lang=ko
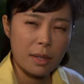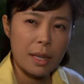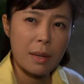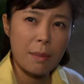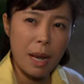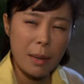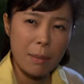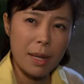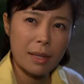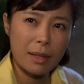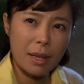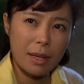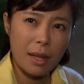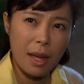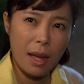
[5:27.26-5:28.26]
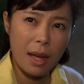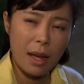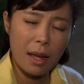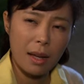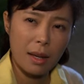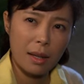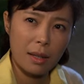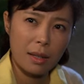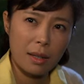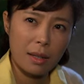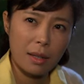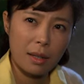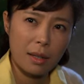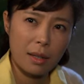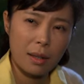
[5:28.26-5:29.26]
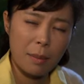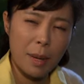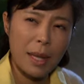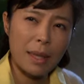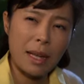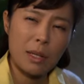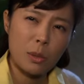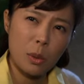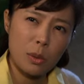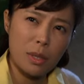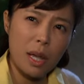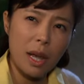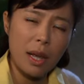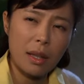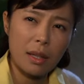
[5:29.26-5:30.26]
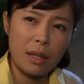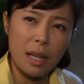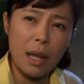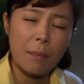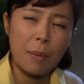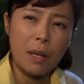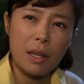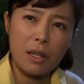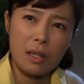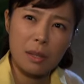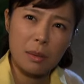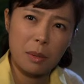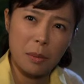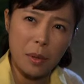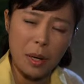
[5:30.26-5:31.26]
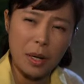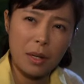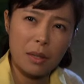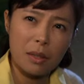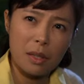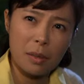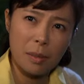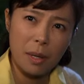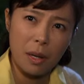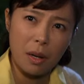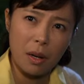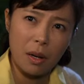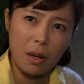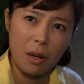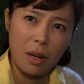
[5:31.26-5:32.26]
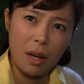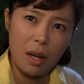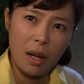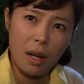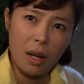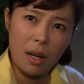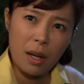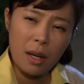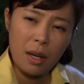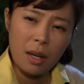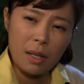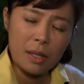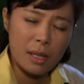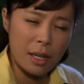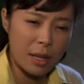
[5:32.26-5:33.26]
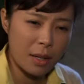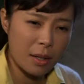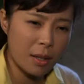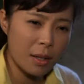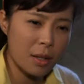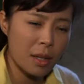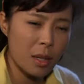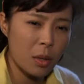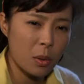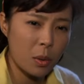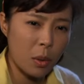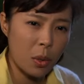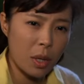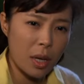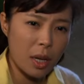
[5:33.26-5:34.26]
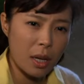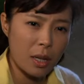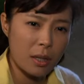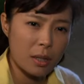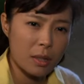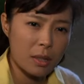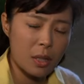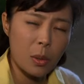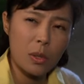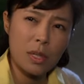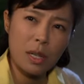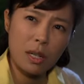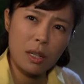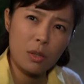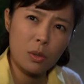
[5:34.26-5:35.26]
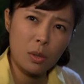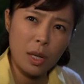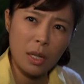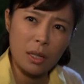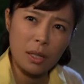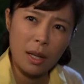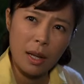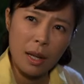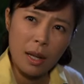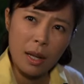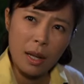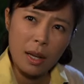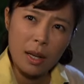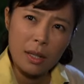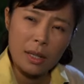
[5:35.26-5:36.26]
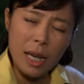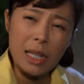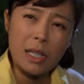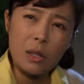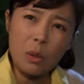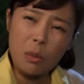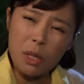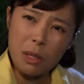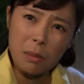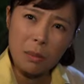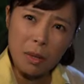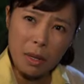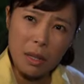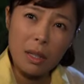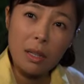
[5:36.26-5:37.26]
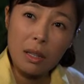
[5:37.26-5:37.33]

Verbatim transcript: 니말 네 맞다나. 맨날 속세기는 남편이 있으면 뭐 할 것이며 실컷 키워놓이 지 혼자 큰 줄 아는 자식놈 있으면 뭐할